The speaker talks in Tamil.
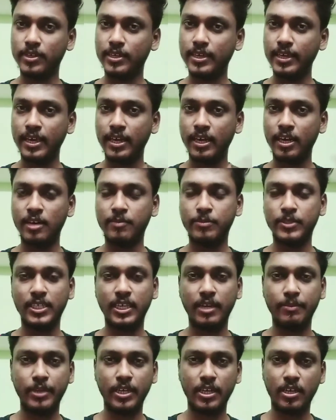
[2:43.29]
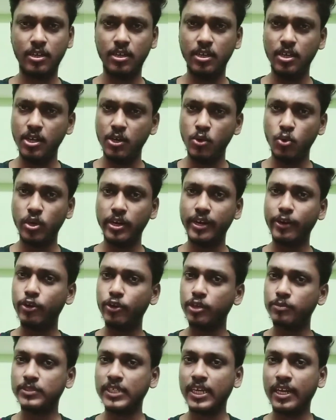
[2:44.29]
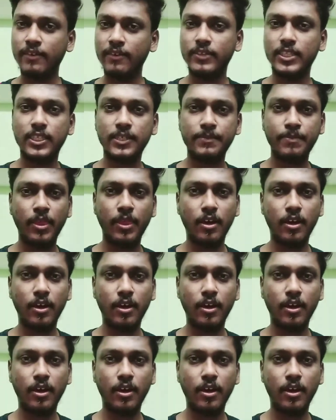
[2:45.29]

கேரளாவில் பார்த்தீங்க அப்படின்னா ஒரு யூடியூப் சேனல் வந்து